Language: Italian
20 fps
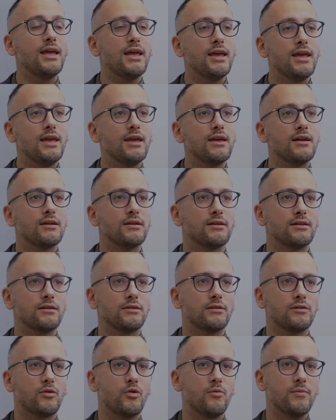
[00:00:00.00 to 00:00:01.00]
e
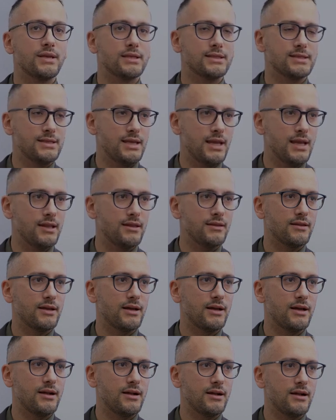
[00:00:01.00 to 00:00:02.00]
mh, mm, come
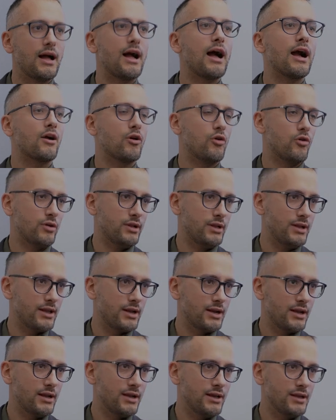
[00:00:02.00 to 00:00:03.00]
azienda
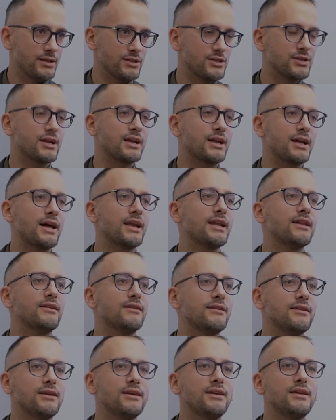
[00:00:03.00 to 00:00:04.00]
accoglierle, cercare
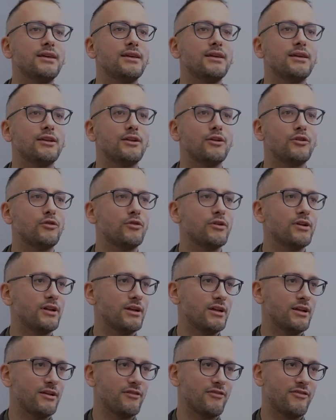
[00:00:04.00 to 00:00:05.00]
di
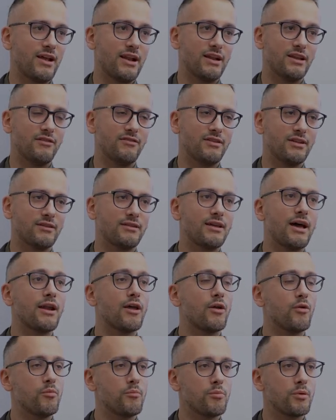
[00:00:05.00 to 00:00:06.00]
non farle
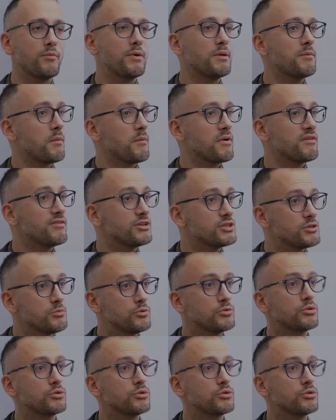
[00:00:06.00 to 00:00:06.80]
diventare un problema ma invece